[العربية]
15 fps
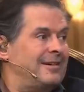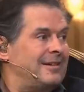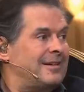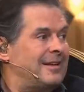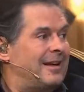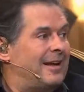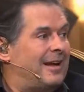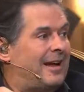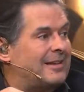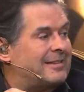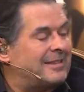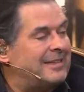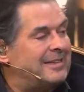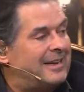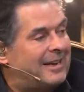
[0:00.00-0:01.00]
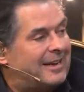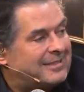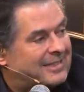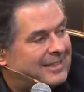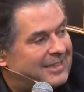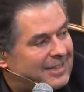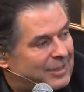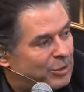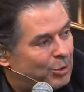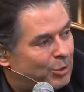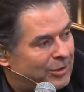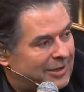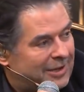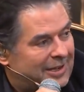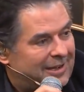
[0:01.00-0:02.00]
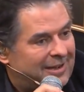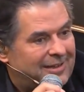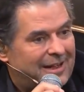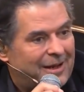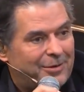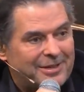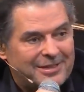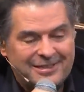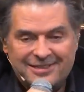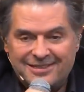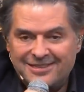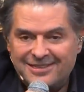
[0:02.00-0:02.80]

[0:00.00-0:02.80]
اول ما طلعت وانا حافظه اغانيه كلها آه، يا نعم، رنا